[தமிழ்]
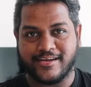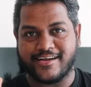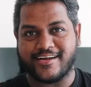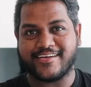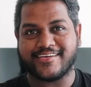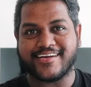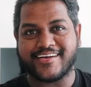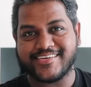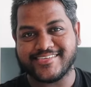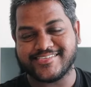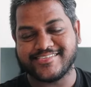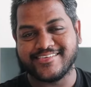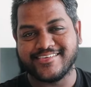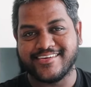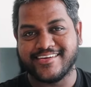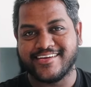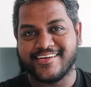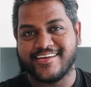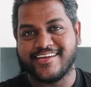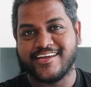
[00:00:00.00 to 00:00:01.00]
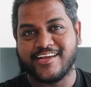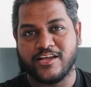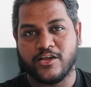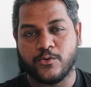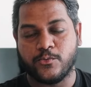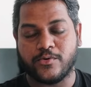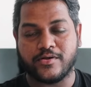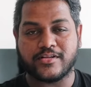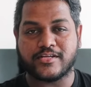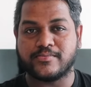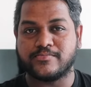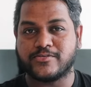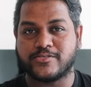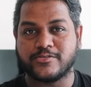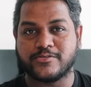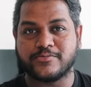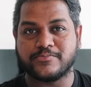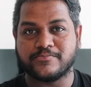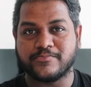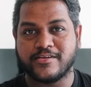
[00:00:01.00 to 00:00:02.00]
ஹாய் காய்ஸ் வெல்கம்
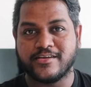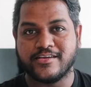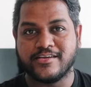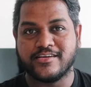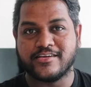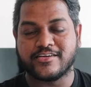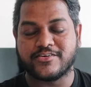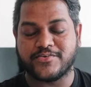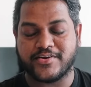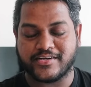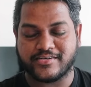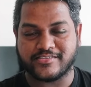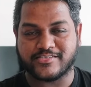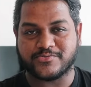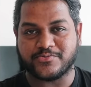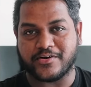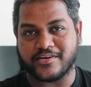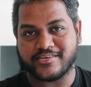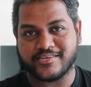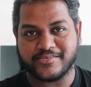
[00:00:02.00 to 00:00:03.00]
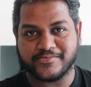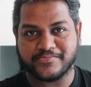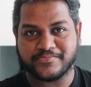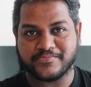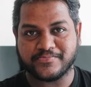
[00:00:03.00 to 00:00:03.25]
டு கிரியேட்டர் ஸ்குவாட்